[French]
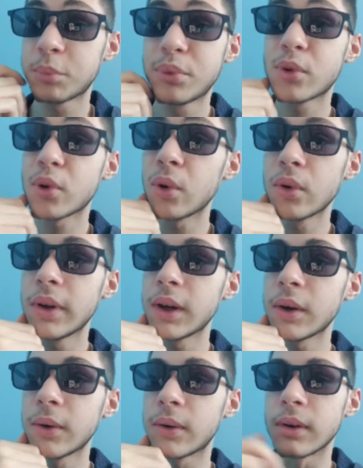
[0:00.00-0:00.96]
plus trop de
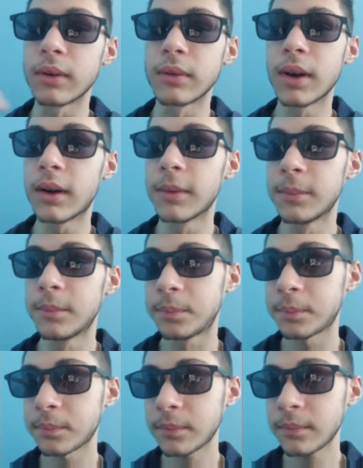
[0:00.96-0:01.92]
héros, quoi. Voilà.
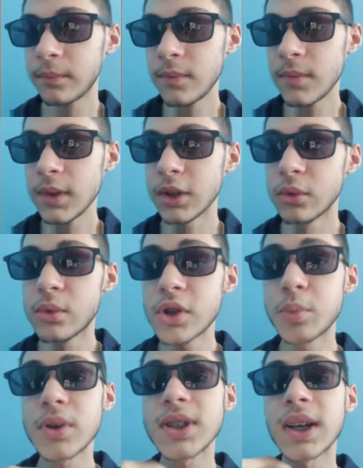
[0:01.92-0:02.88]
Du coup, c'est
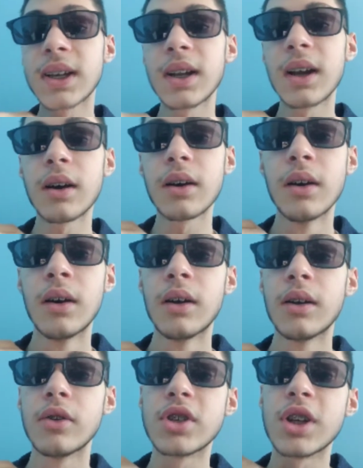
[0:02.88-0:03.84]
pour ça que là,
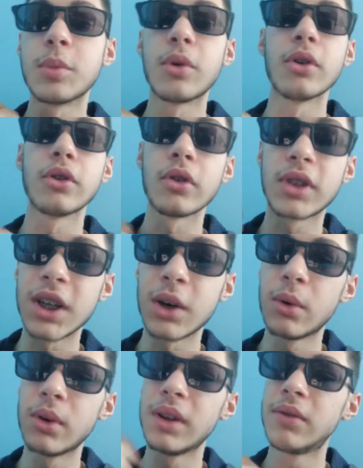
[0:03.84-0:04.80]
le Japon rentre dans le
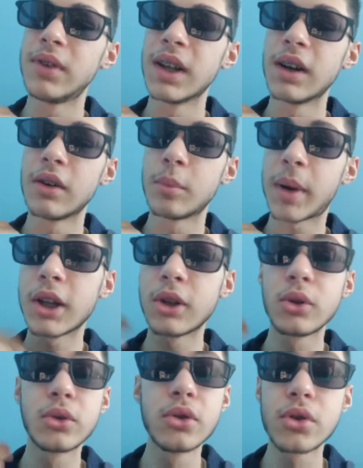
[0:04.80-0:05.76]
chaos, les vilains prennent
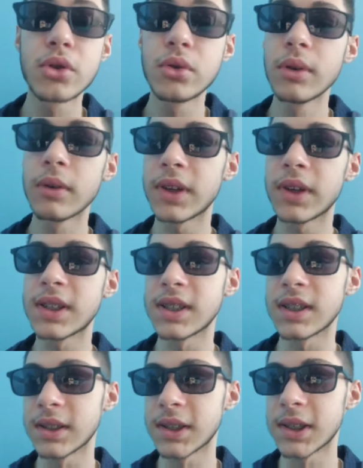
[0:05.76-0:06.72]
le dessus, en fait.
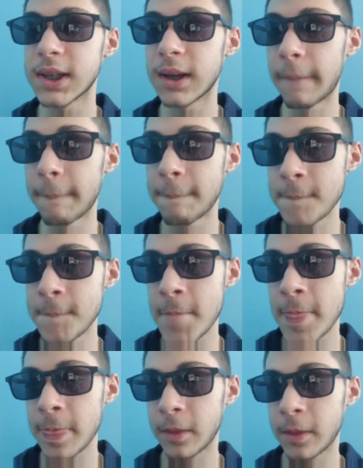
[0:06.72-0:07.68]
C'est ça.
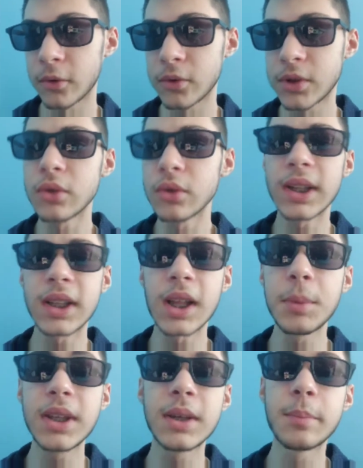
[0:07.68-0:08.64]
Ensuite, on a
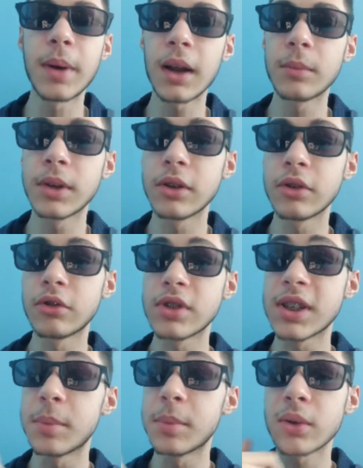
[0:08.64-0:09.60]
Dabi qui parle, mais je
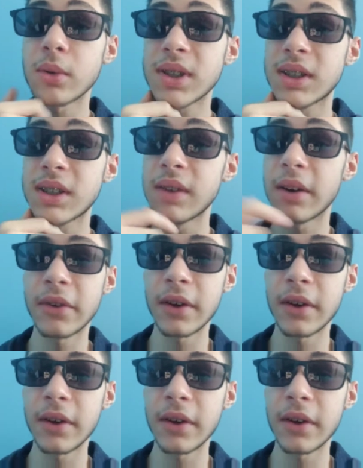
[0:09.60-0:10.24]
sais pas trop ce qu'il va faire